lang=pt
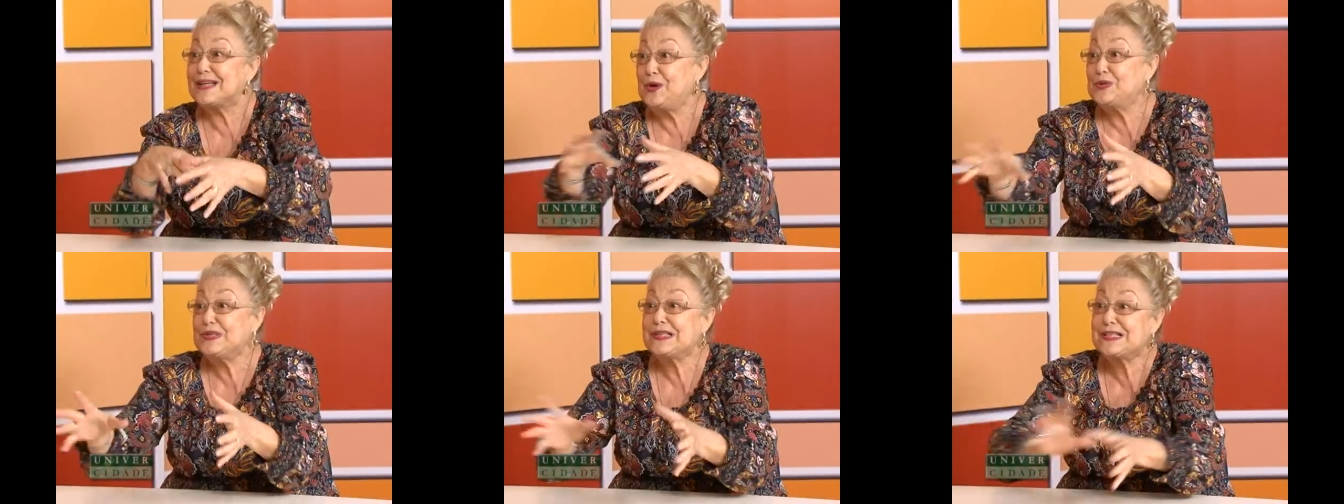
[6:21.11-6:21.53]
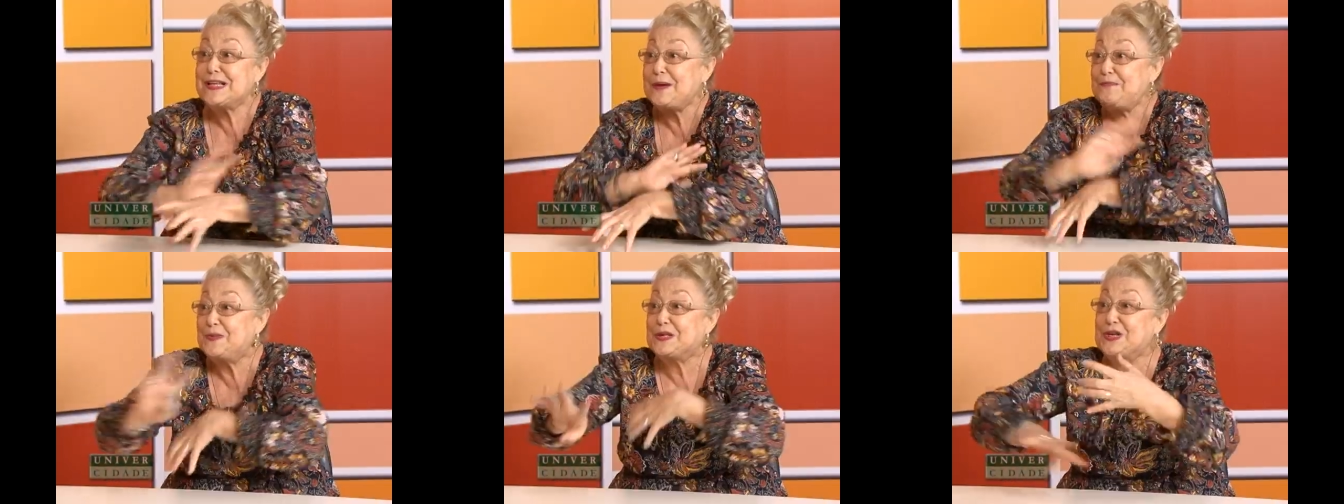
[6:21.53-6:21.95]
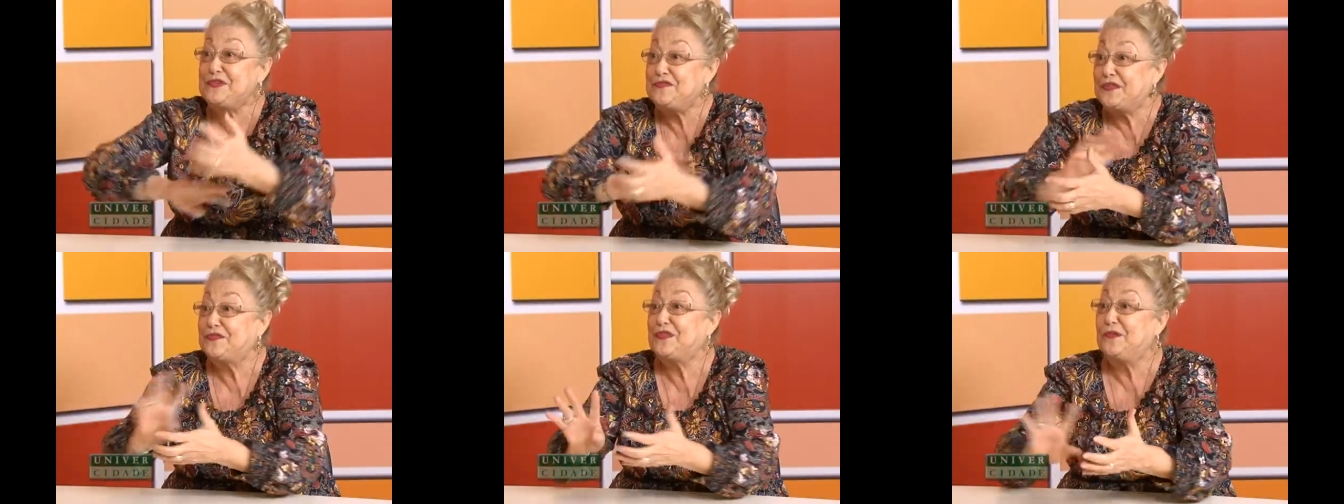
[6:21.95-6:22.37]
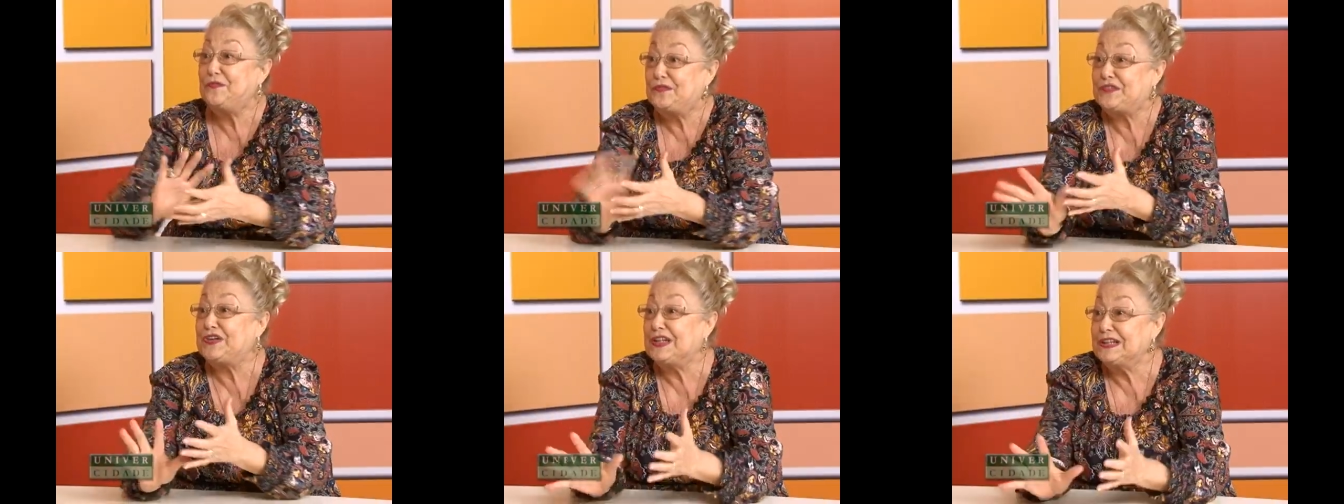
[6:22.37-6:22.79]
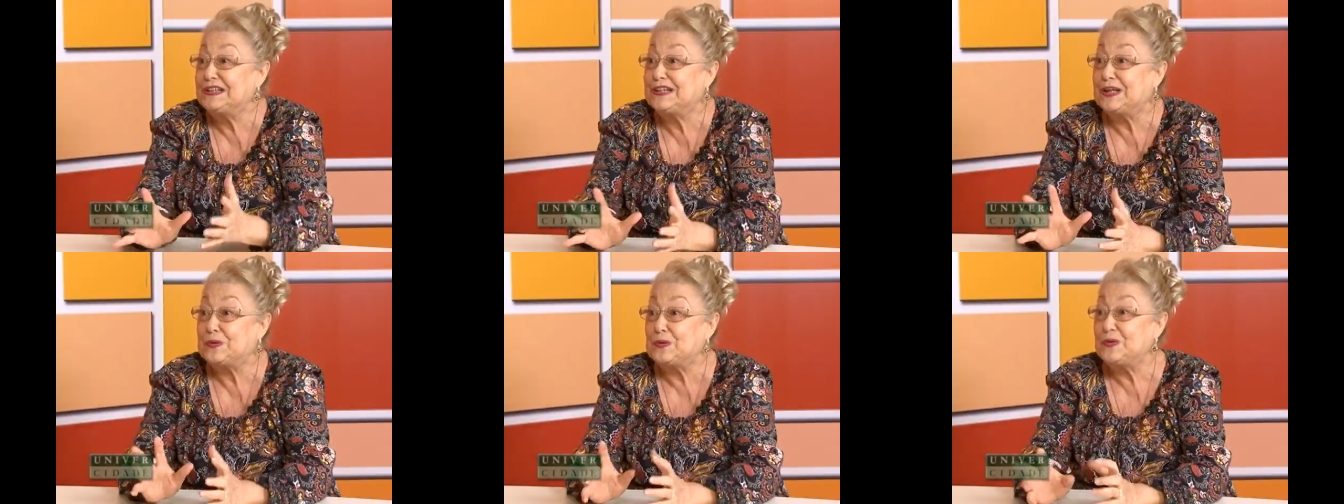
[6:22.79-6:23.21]
Eu sempre tinha vivido uma
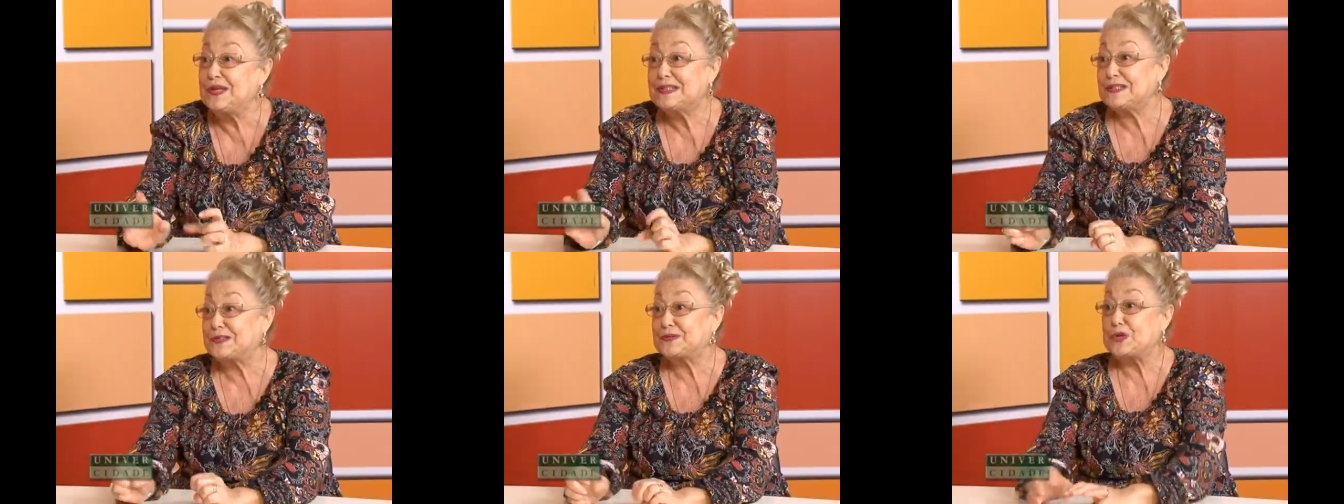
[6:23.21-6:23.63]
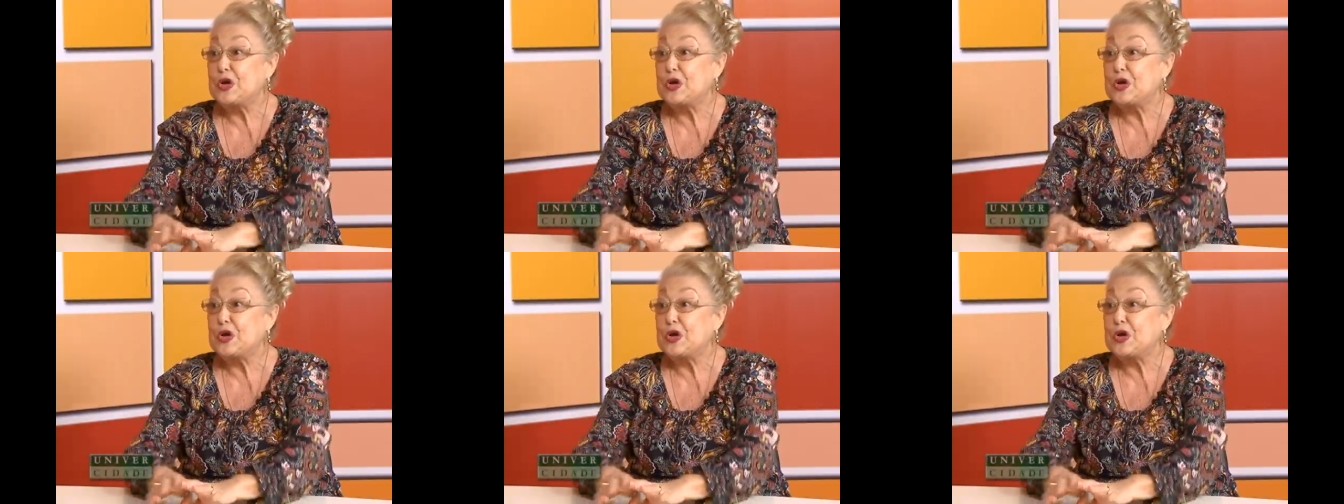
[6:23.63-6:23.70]
vida com esse.